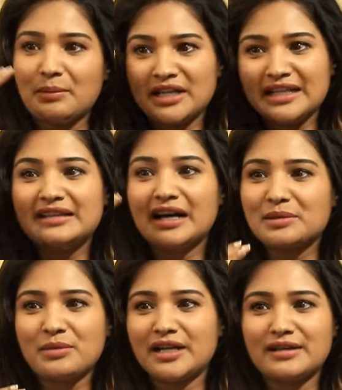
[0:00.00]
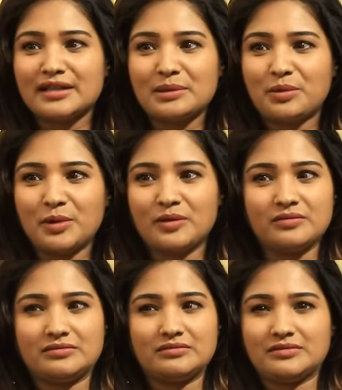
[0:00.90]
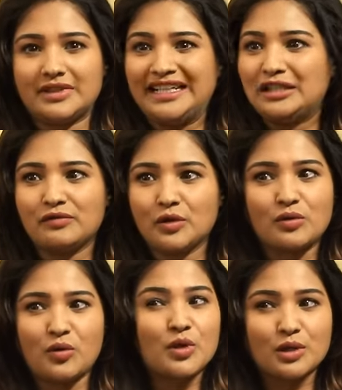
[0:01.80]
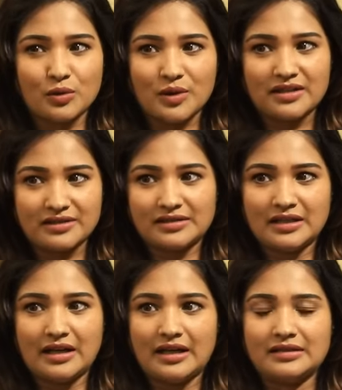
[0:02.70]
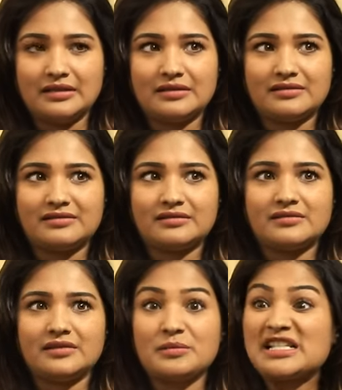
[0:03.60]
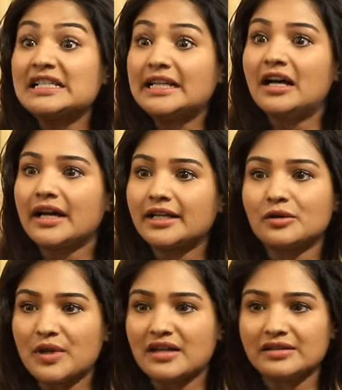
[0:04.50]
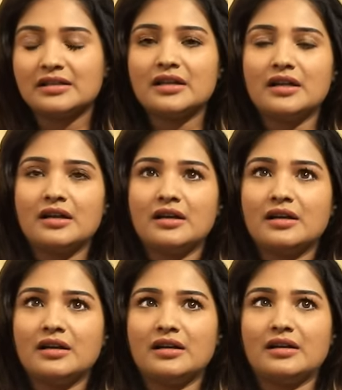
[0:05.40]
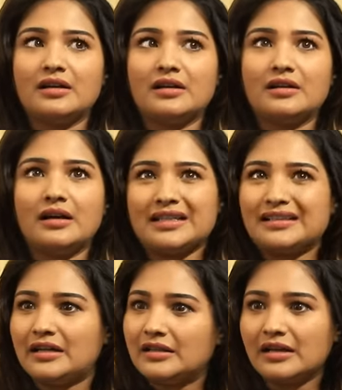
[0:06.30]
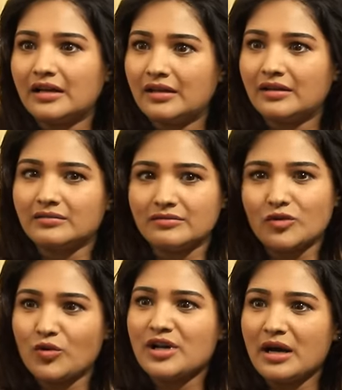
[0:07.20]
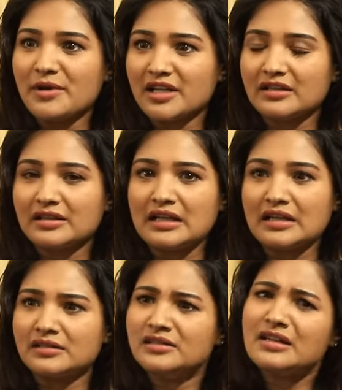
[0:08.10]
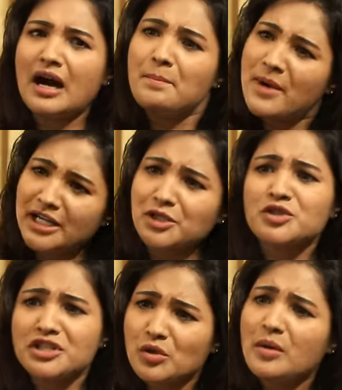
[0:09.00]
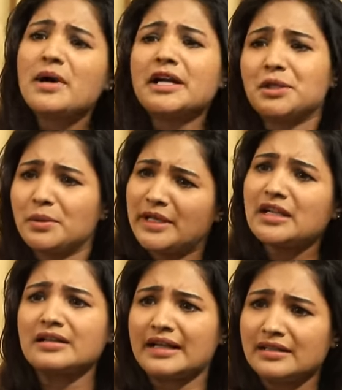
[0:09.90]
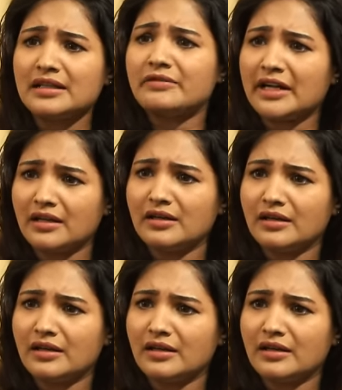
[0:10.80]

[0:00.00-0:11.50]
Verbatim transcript: நம்ம நிதானமாக இல்லாதப்போ இன்டர்வியூ கொடுக்கக்கூடாது அது மிஸ்லீட் ஆகிடக்கூடாது அதனால நான் கொடுக்காம இருக்கிறதா நான் அம்மா கிட்டேயும் சித்தும் அம்மா கிட்டேயுமே நான் நிறைய தடவை